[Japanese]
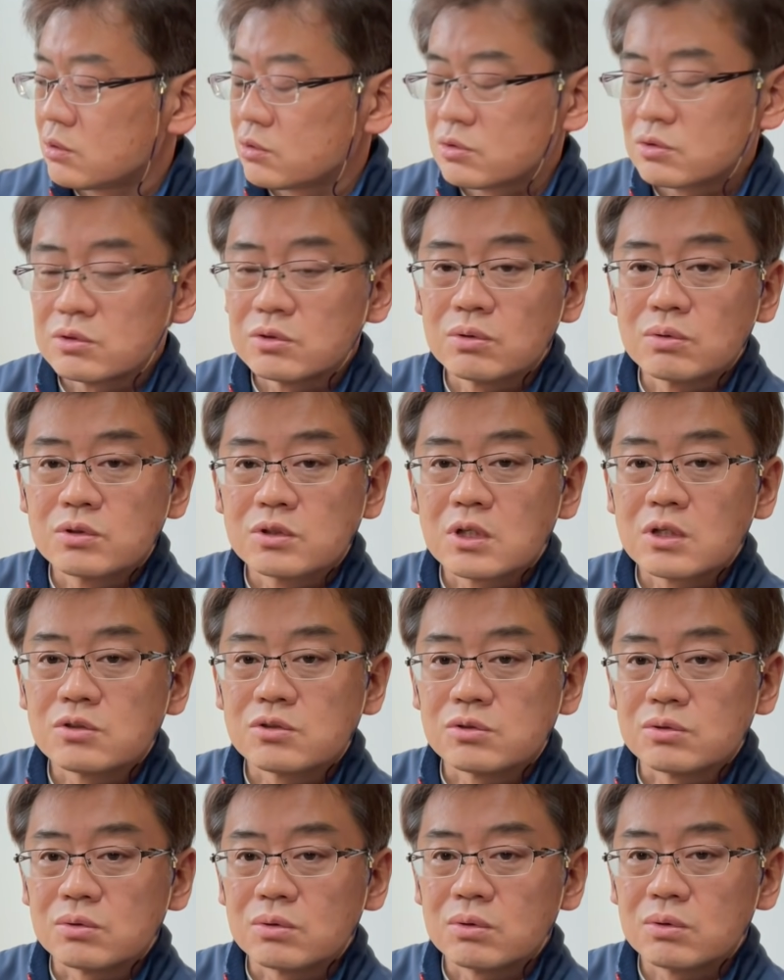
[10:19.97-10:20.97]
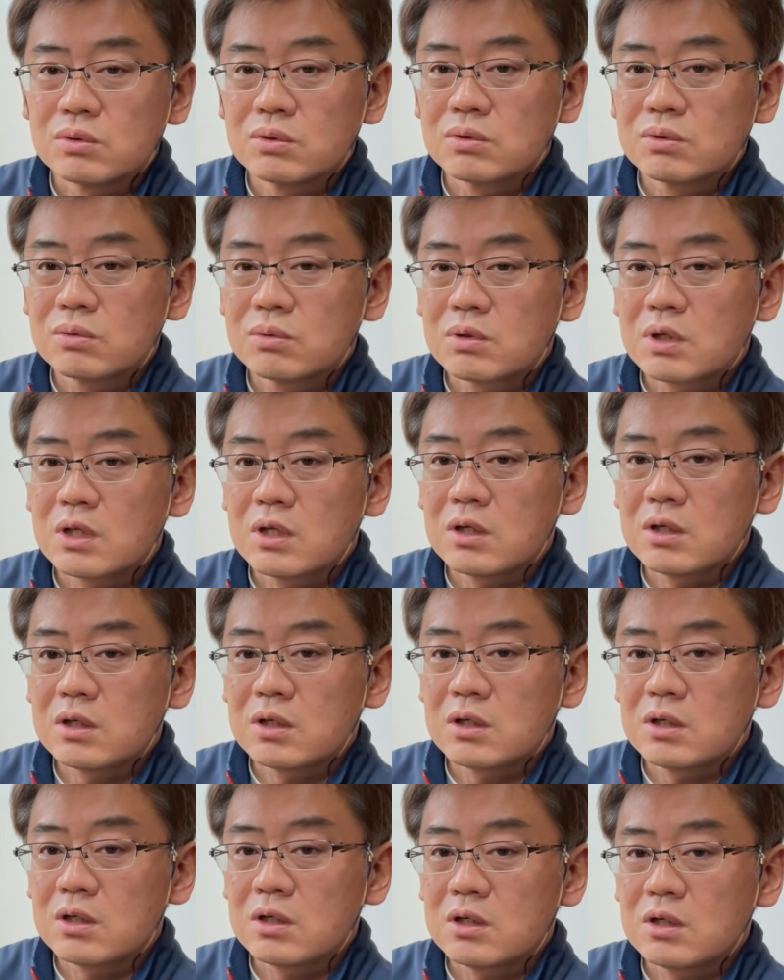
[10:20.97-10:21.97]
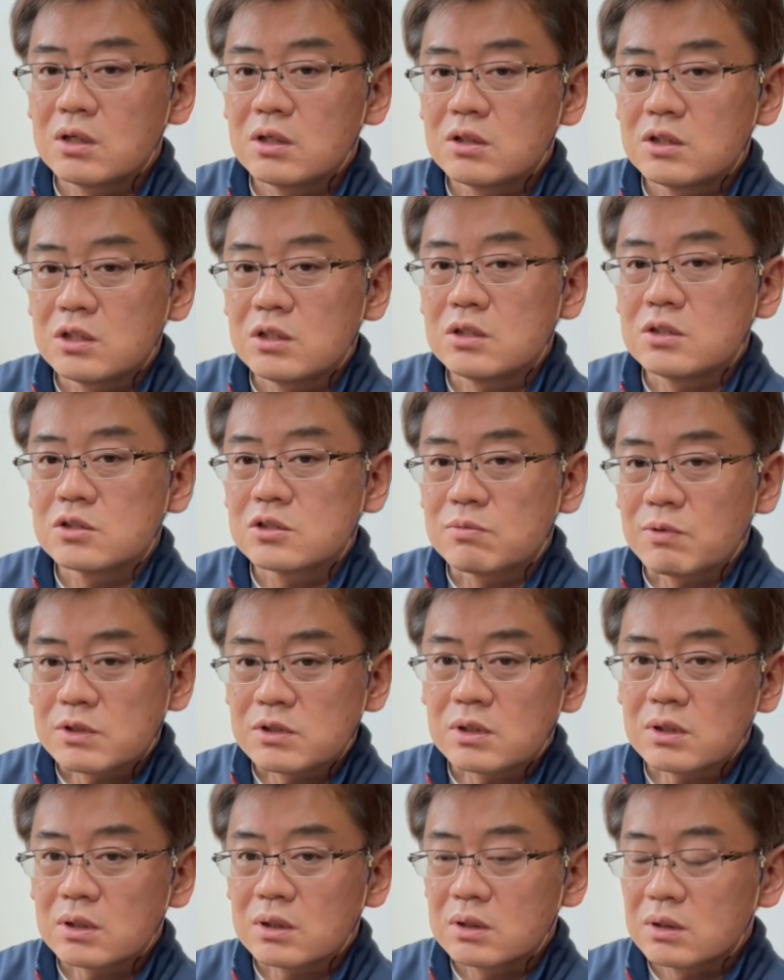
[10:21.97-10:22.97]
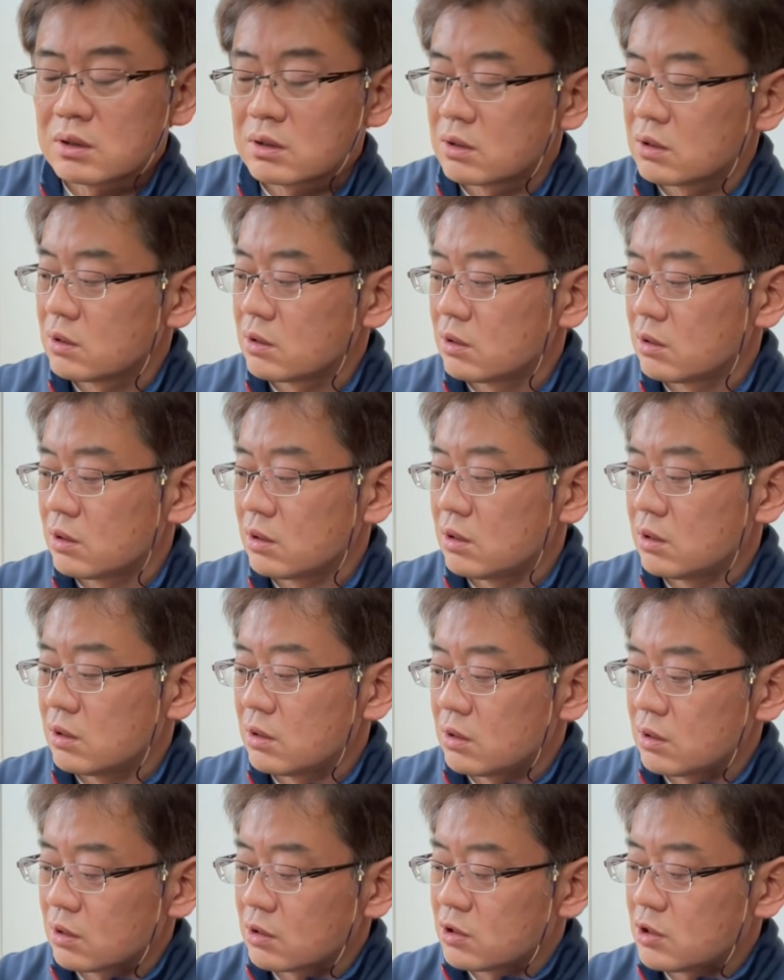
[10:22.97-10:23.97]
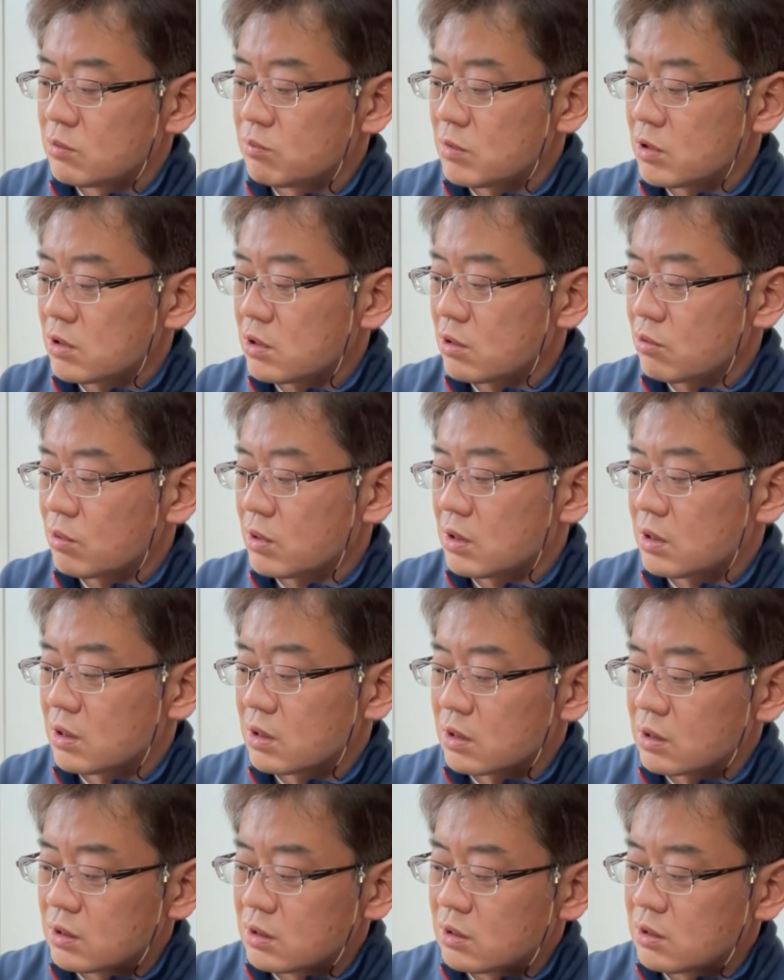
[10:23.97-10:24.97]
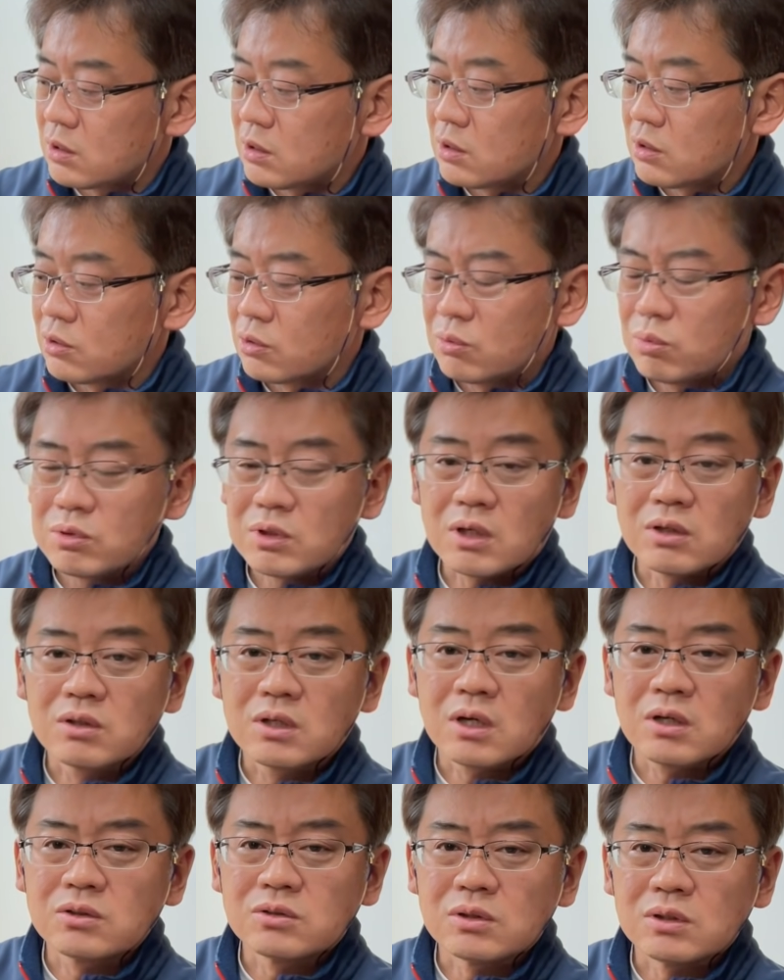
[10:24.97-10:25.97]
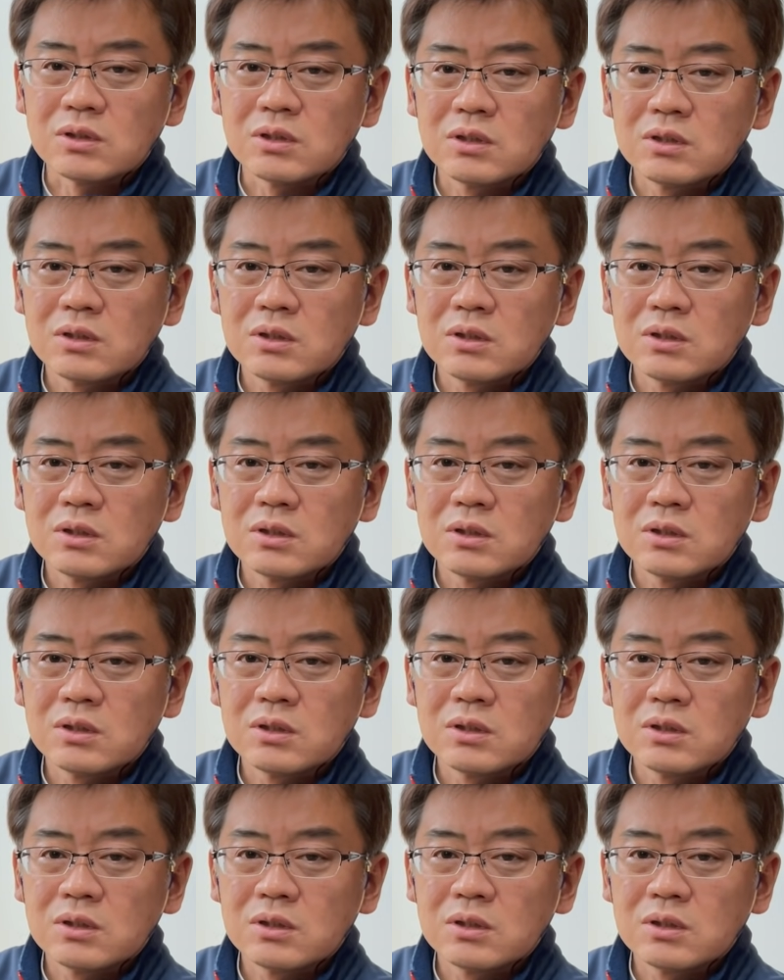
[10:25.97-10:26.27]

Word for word: 1435これにしましたで決め手はとにかく軽い